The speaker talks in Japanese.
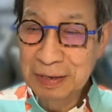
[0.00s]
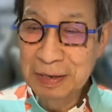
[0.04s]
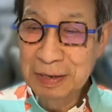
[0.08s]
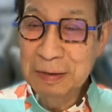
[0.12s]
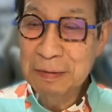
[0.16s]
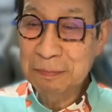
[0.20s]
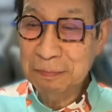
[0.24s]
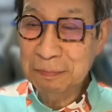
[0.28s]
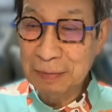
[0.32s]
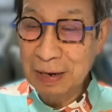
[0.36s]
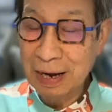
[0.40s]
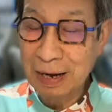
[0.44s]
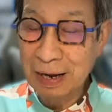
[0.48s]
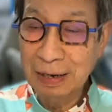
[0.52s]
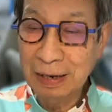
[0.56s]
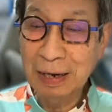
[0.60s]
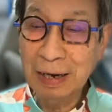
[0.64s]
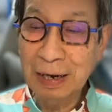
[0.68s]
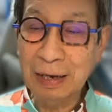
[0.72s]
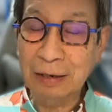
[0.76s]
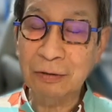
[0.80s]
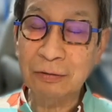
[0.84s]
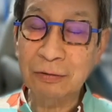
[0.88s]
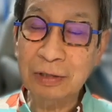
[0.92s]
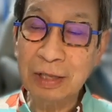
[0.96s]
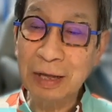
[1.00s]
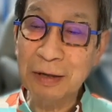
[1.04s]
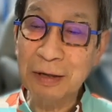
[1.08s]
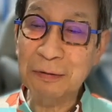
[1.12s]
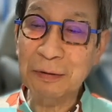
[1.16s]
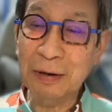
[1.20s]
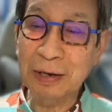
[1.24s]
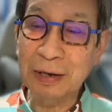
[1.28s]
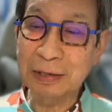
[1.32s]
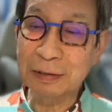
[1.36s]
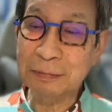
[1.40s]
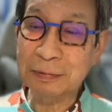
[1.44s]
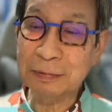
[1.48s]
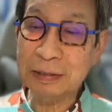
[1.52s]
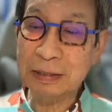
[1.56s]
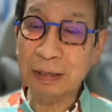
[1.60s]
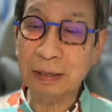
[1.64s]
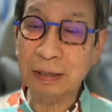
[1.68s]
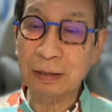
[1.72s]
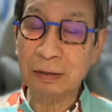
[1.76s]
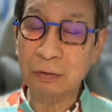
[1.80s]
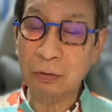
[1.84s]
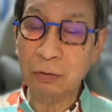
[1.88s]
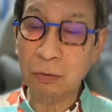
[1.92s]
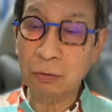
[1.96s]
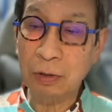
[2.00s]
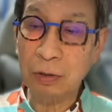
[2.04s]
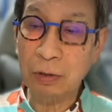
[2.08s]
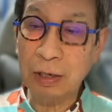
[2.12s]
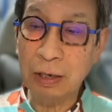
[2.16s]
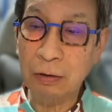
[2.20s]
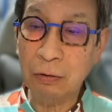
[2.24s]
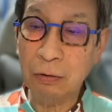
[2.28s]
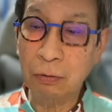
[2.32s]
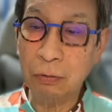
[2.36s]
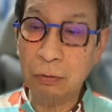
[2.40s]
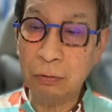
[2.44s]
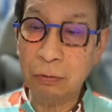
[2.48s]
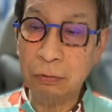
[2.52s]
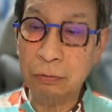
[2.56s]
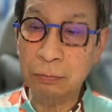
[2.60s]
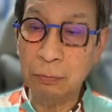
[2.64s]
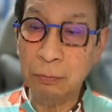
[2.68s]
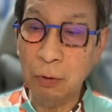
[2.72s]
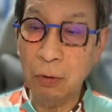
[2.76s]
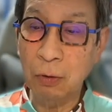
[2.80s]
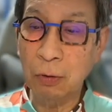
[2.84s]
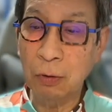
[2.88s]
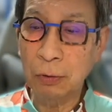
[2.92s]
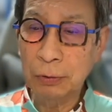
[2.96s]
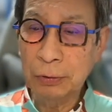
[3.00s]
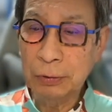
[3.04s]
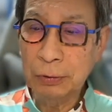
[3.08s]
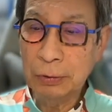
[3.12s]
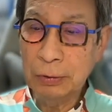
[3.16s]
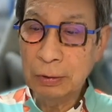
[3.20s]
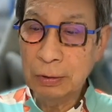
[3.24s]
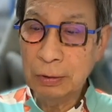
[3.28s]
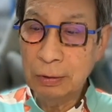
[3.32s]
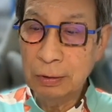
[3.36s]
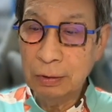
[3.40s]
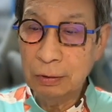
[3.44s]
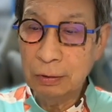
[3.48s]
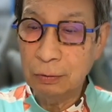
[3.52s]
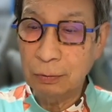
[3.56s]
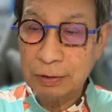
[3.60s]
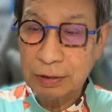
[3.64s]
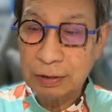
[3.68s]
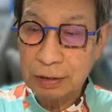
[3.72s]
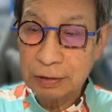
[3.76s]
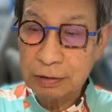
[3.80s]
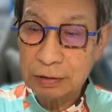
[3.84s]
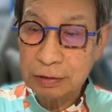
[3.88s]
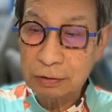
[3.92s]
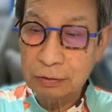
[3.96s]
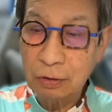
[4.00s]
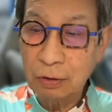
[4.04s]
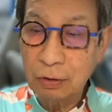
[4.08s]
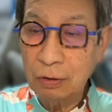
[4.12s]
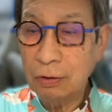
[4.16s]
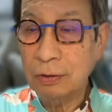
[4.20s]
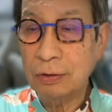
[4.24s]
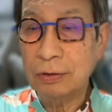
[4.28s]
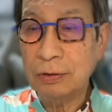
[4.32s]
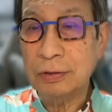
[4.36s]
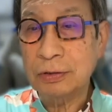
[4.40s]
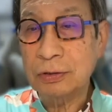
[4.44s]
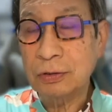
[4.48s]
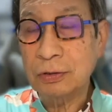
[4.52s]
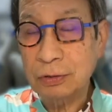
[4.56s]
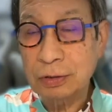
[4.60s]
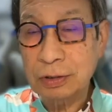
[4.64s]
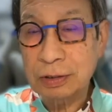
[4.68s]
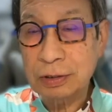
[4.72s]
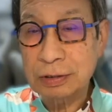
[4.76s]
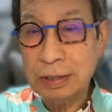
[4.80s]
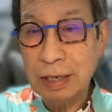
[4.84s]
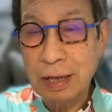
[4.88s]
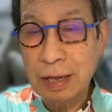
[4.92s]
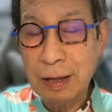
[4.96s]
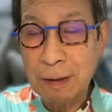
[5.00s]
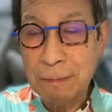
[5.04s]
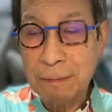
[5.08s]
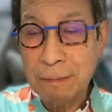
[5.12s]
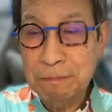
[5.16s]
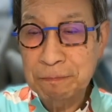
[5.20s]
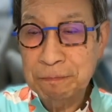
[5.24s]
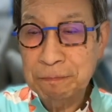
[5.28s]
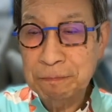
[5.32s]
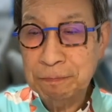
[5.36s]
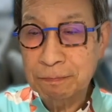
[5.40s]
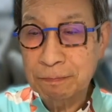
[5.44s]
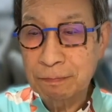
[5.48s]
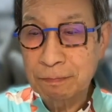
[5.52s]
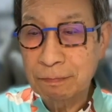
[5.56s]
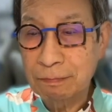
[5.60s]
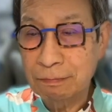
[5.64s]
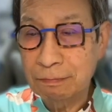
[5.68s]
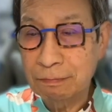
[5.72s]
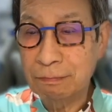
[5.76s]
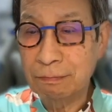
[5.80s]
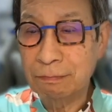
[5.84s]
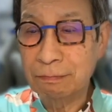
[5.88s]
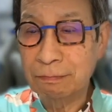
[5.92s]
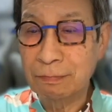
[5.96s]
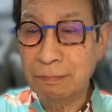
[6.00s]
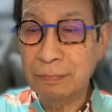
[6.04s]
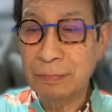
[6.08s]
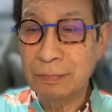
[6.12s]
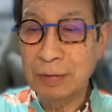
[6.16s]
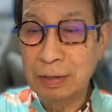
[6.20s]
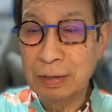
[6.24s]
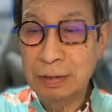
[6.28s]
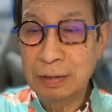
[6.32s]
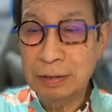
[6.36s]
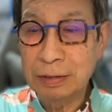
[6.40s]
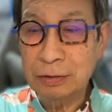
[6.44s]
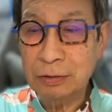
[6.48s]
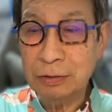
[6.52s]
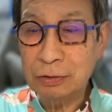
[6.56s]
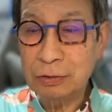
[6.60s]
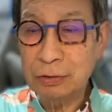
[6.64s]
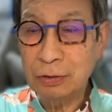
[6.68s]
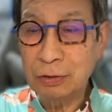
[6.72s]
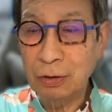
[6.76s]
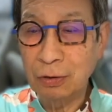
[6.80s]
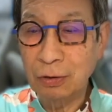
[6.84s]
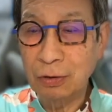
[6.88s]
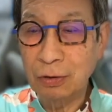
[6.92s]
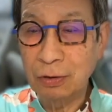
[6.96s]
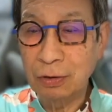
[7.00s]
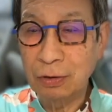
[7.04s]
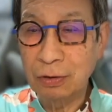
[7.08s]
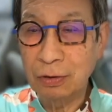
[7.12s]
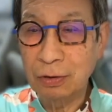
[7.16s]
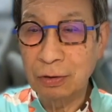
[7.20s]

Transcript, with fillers: まあ、あの、タイはありませんけど、この回顧録も、私の、そうですね、うん、一つの、